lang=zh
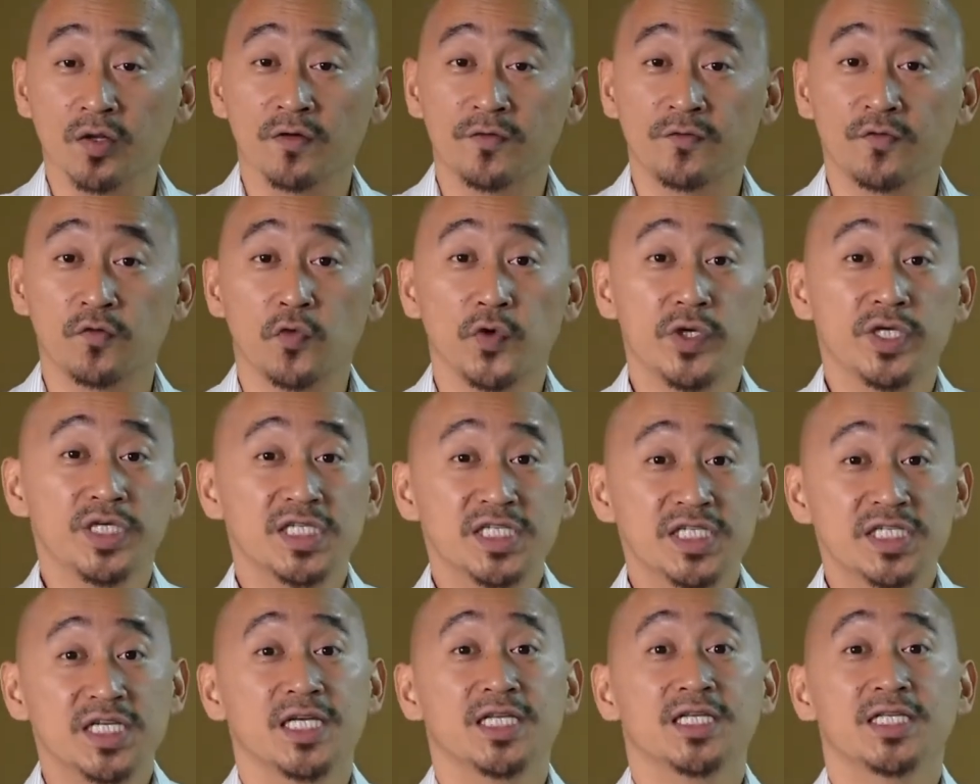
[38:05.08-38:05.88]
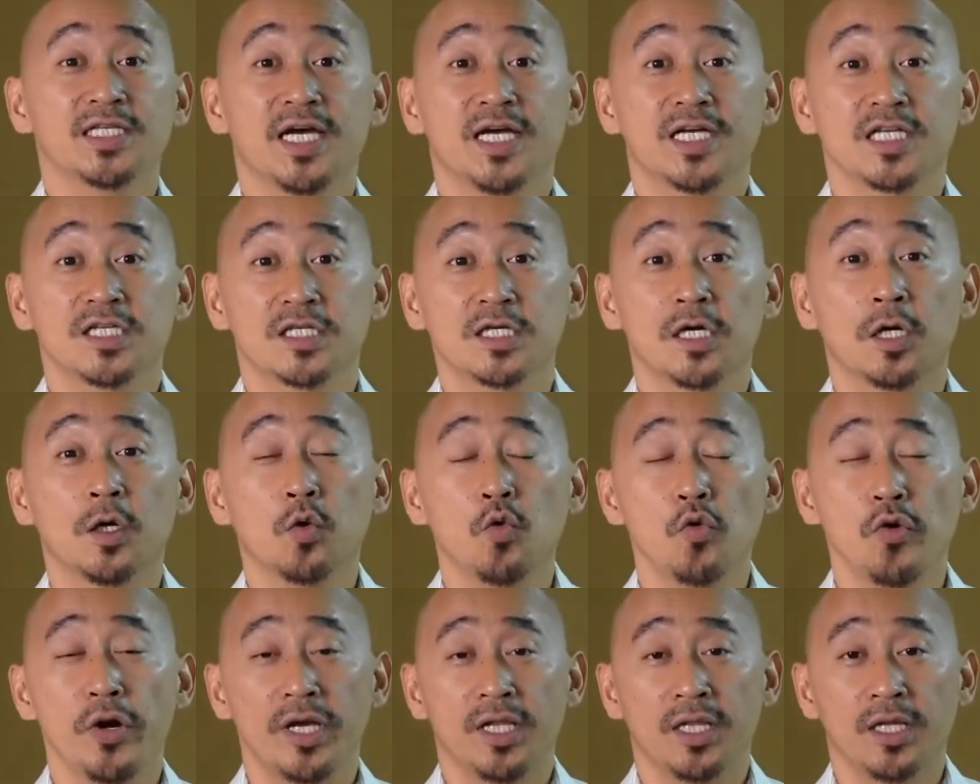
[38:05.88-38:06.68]
的福音，现在
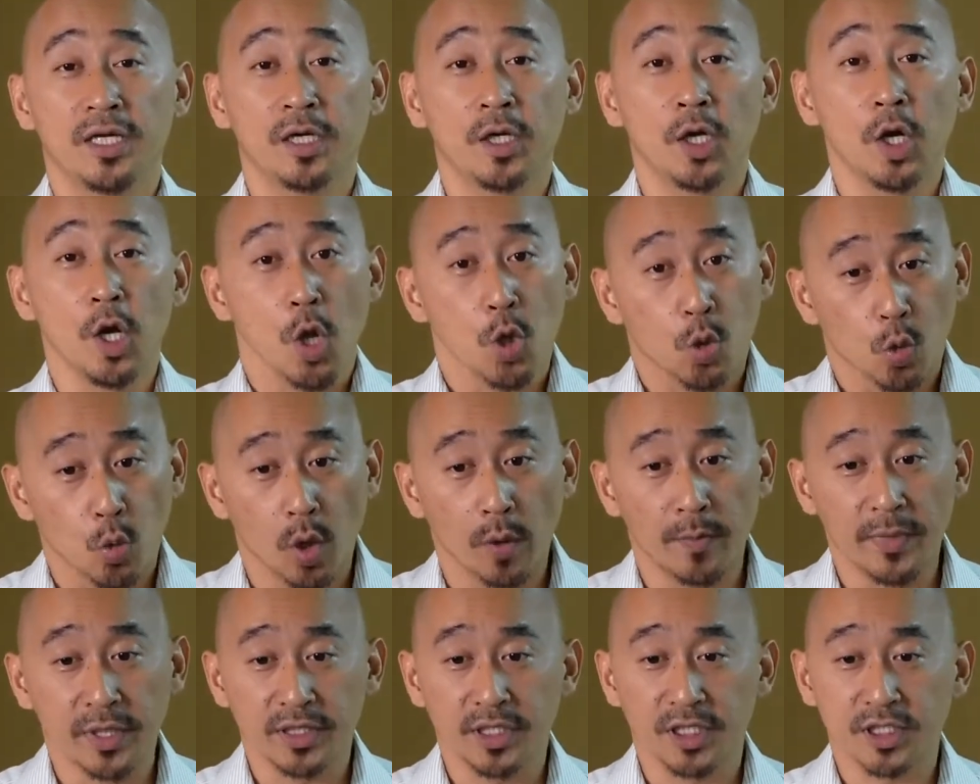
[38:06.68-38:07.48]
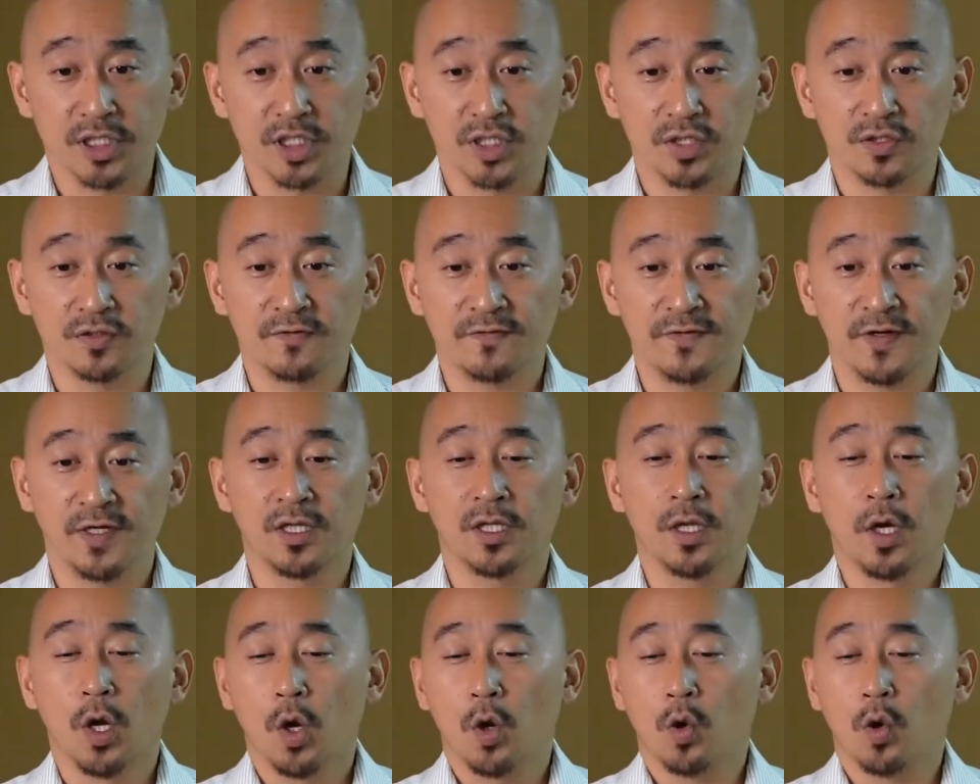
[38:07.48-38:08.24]
成为了我们的职分，